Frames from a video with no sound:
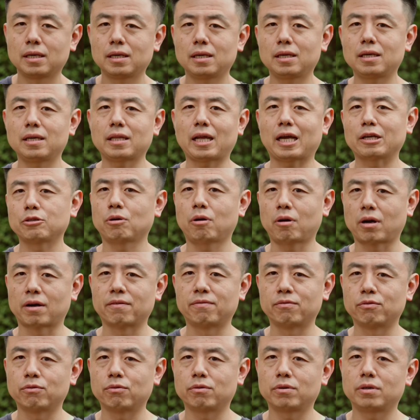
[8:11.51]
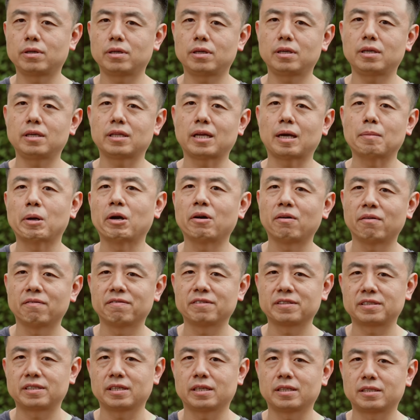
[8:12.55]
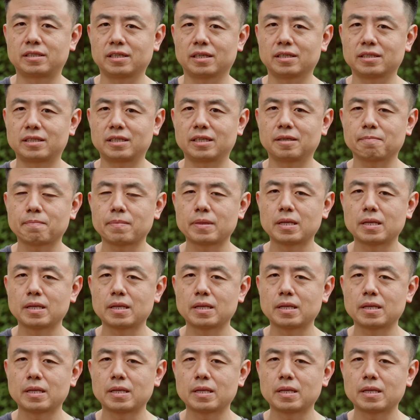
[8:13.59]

一台全画幅，一台 Micro Four Thirds 相机，